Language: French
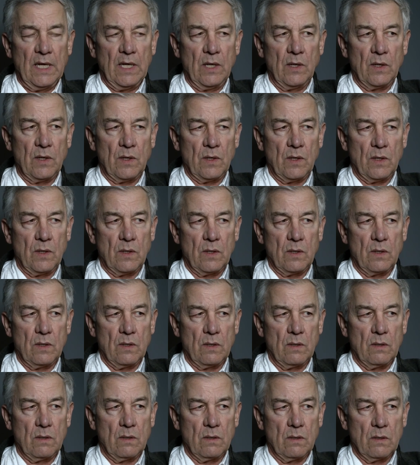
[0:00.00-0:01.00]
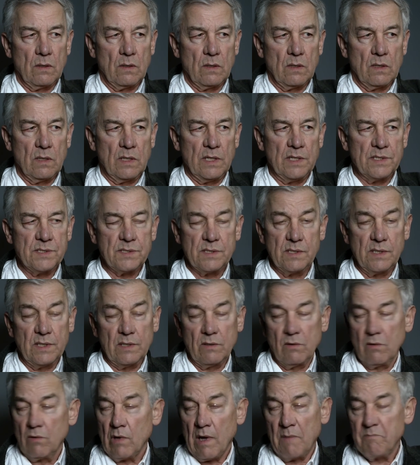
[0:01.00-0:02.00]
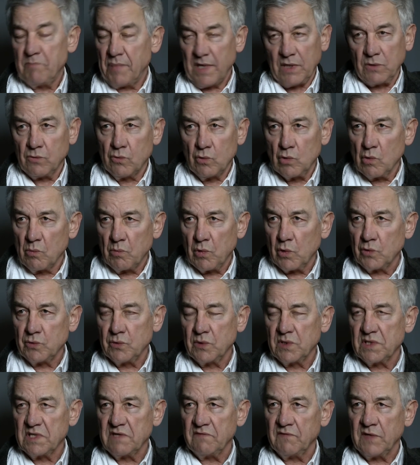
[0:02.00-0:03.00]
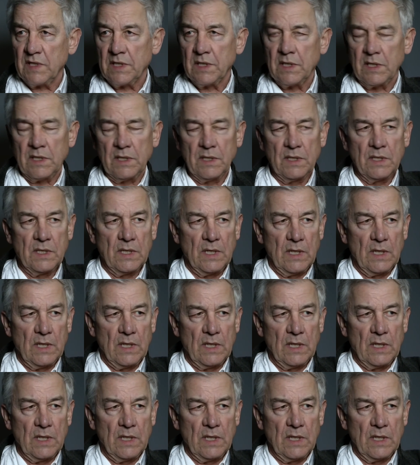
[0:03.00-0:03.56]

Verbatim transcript: euh, et c'est de la perte de productivité,